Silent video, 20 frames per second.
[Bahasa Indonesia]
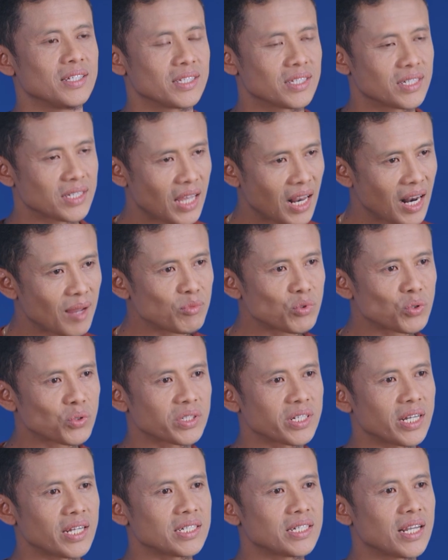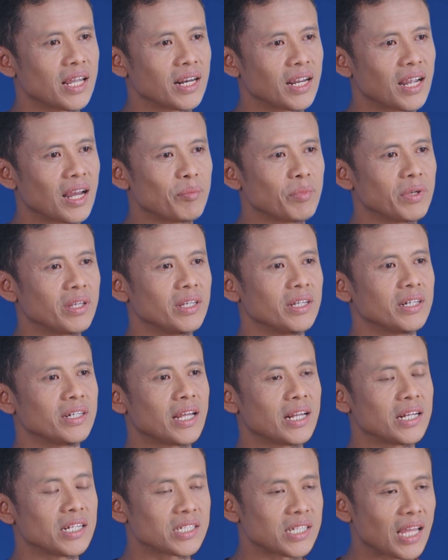Salam sukses dari kami
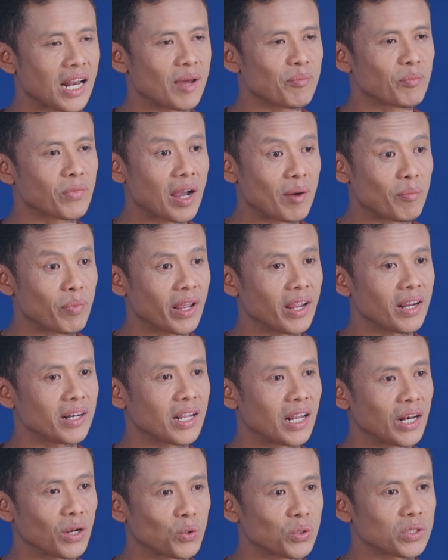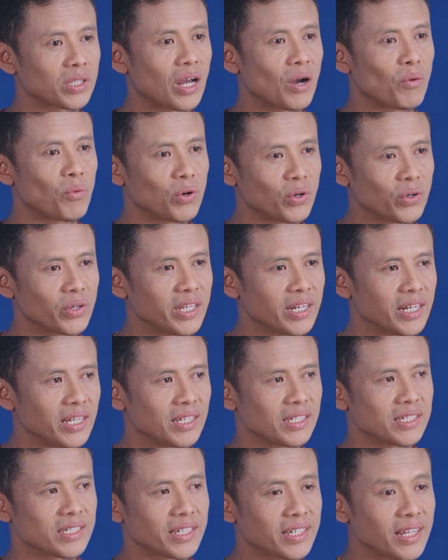dan salam gaplek dari kota
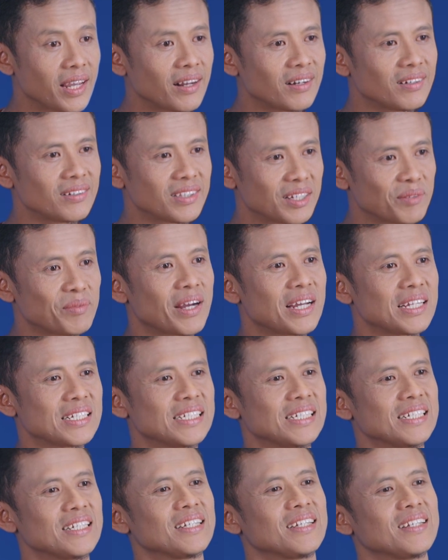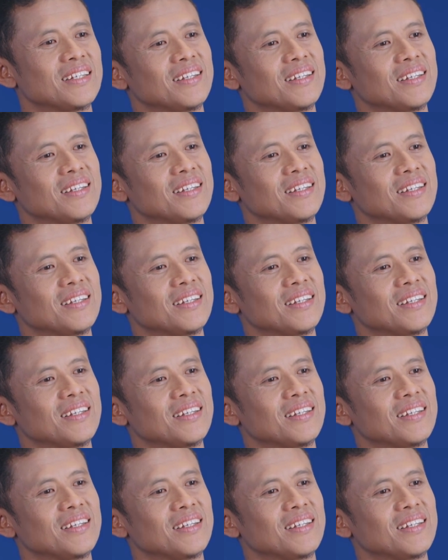Wonogiri. Sekian, terima kasih.